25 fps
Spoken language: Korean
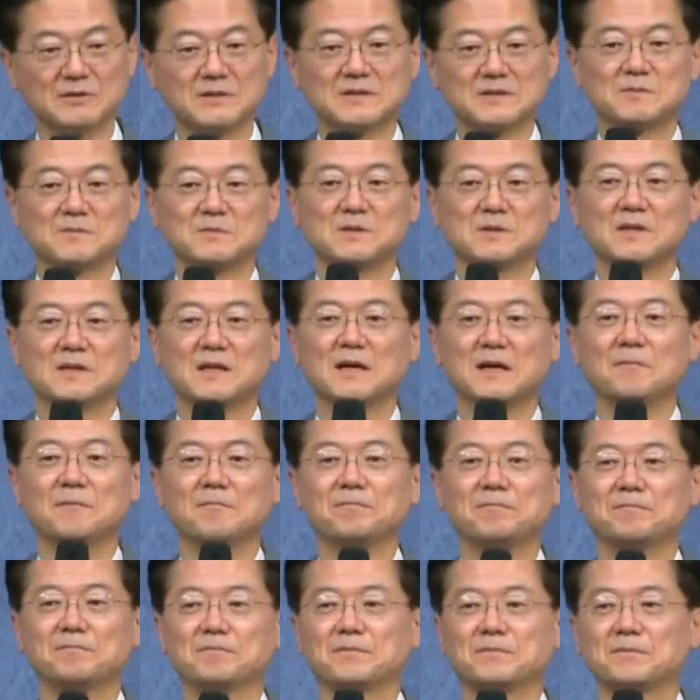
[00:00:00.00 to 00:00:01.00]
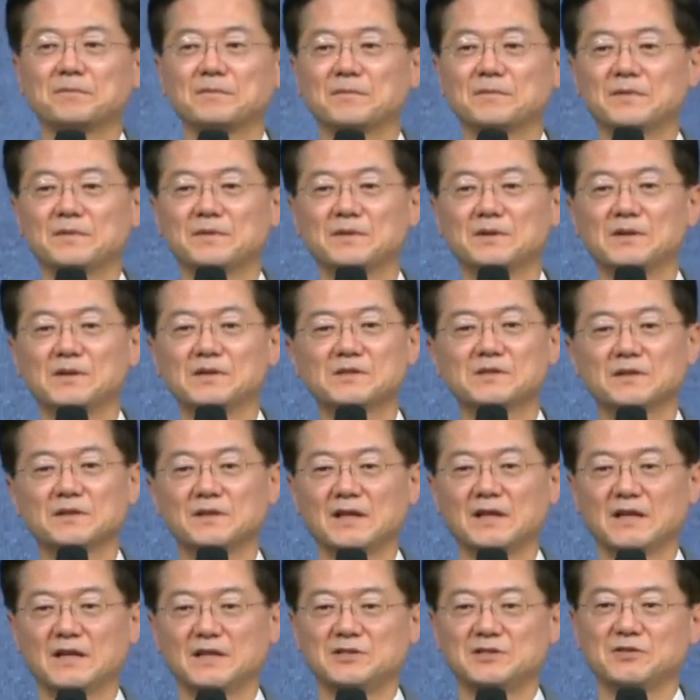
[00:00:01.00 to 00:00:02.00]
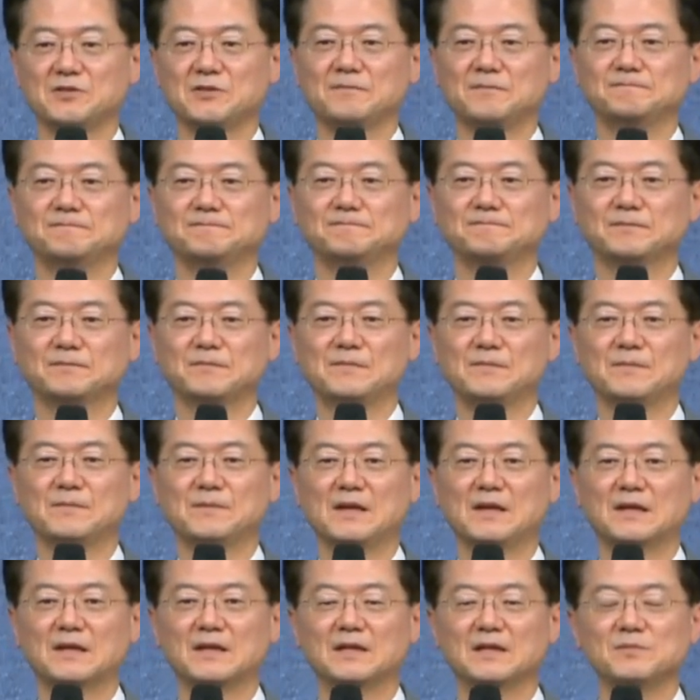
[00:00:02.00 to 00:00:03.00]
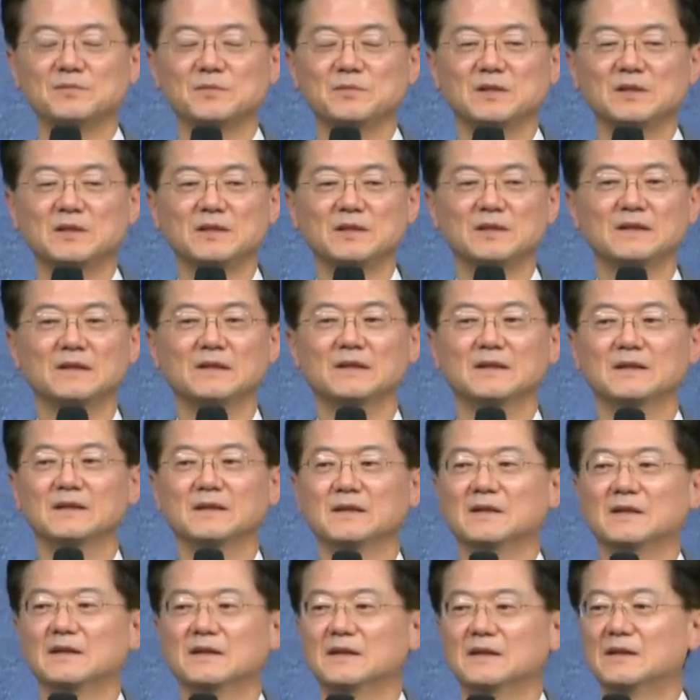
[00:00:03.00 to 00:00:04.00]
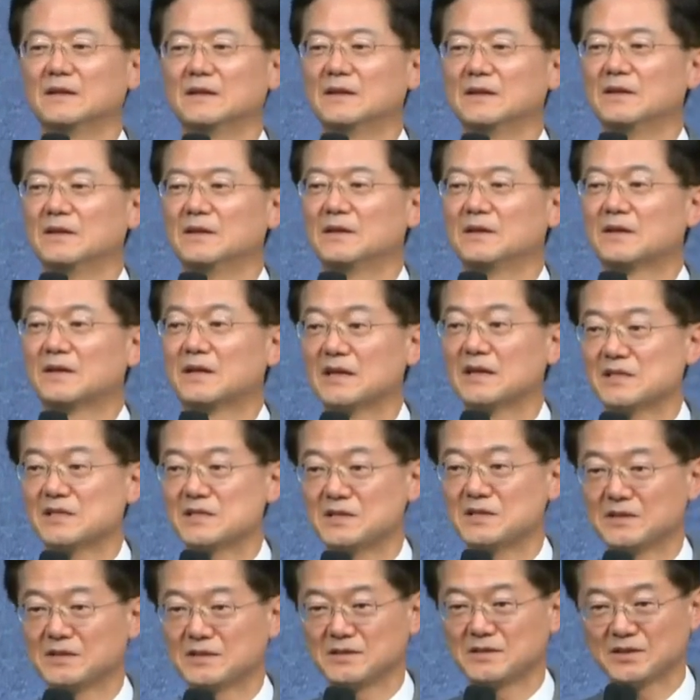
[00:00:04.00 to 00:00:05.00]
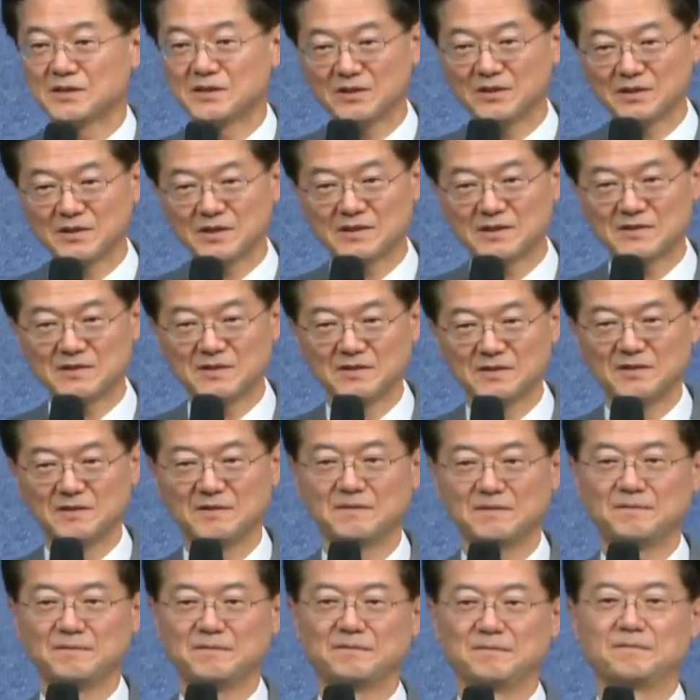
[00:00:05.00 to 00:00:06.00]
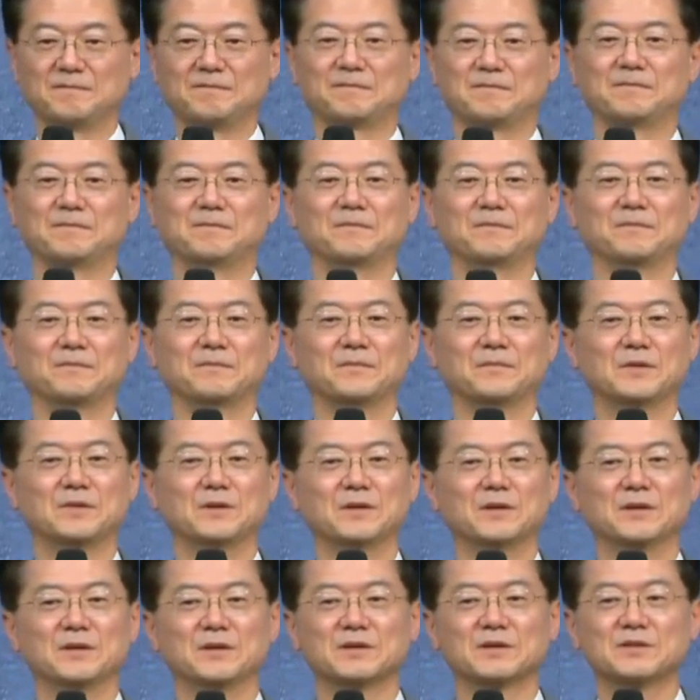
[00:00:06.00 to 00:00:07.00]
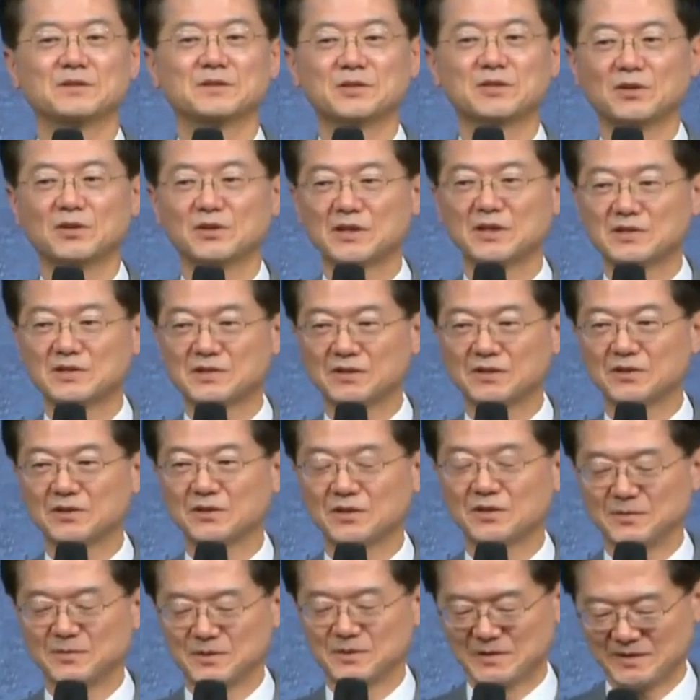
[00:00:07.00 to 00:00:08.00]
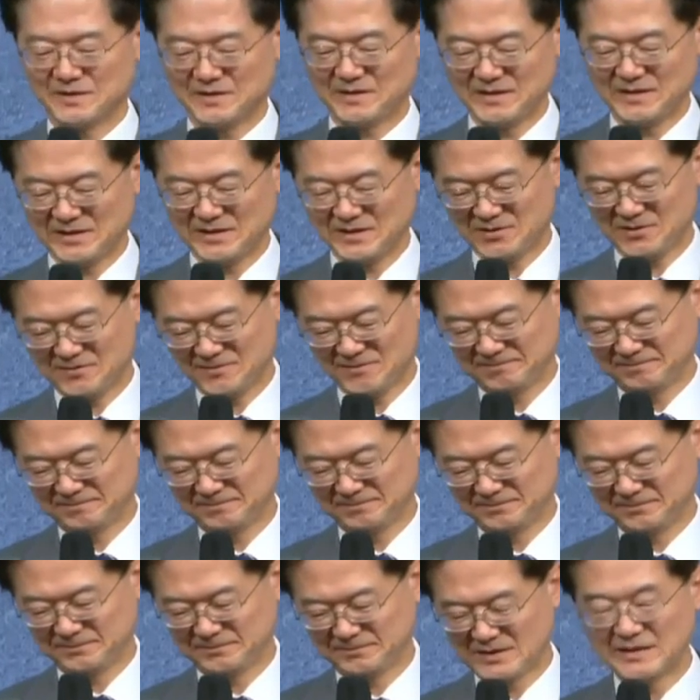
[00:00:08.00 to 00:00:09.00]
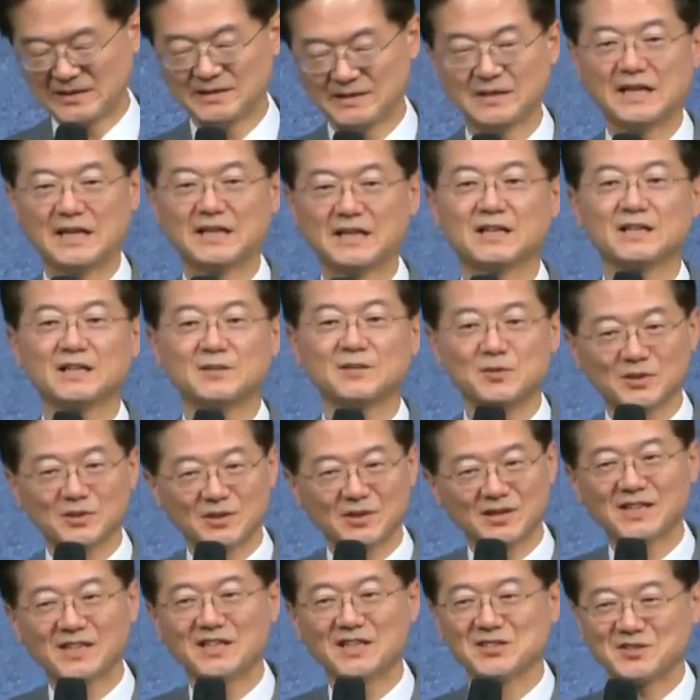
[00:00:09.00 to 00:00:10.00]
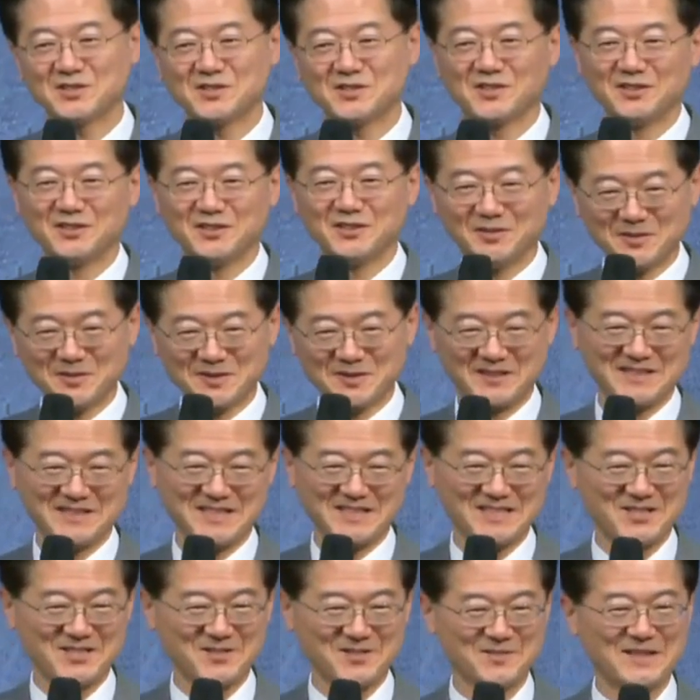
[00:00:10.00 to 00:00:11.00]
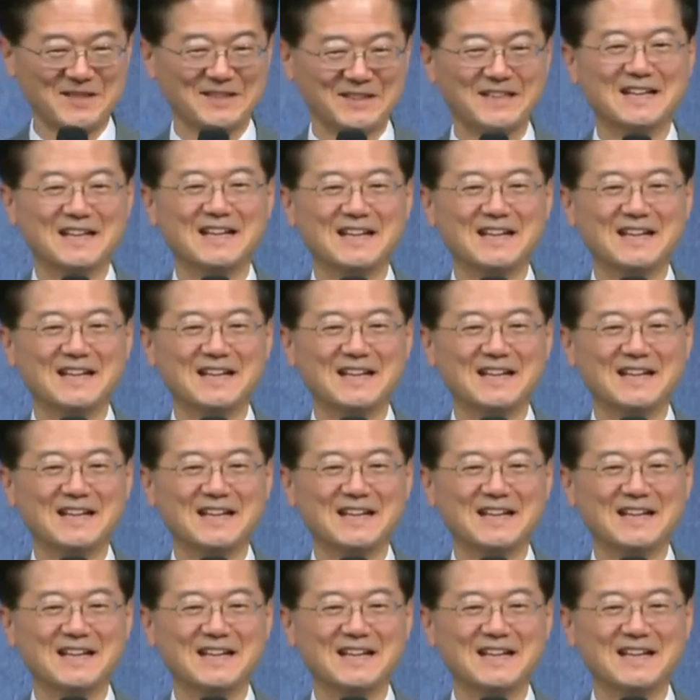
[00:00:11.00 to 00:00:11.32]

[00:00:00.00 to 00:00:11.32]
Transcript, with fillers: 있습니다. 떨쳐내야죠. 하나님이 허락하시는 그 경계선, 그 경계선은 넘어서야죠. 아니, 하나님이 허락하시는 건 넘어서지 않지만